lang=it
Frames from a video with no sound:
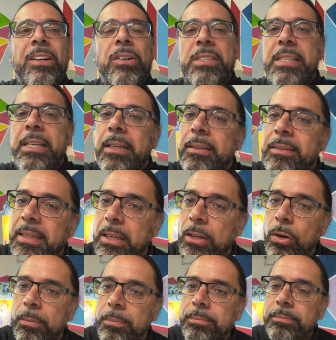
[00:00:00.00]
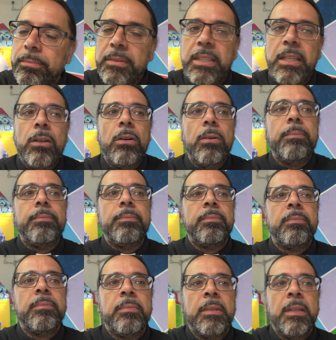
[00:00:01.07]
Così Dio, Dio
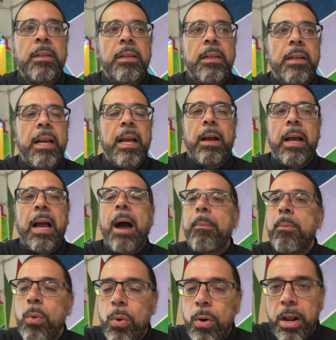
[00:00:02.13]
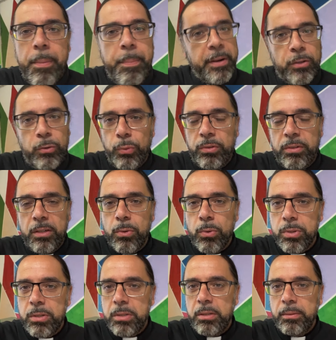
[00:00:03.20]
è amore per tutti i
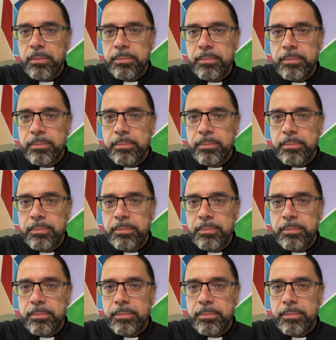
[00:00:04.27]
gusti.